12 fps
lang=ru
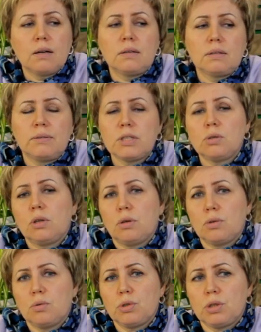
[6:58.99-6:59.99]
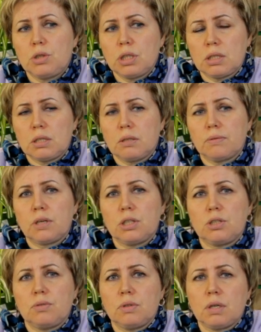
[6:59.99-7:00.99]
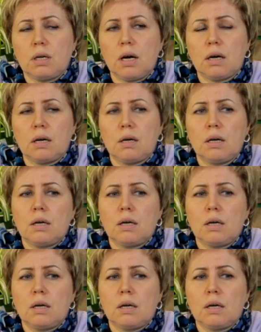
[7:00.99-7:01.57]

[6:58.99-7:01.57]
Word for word: На Востоке ее очень часто выращивают как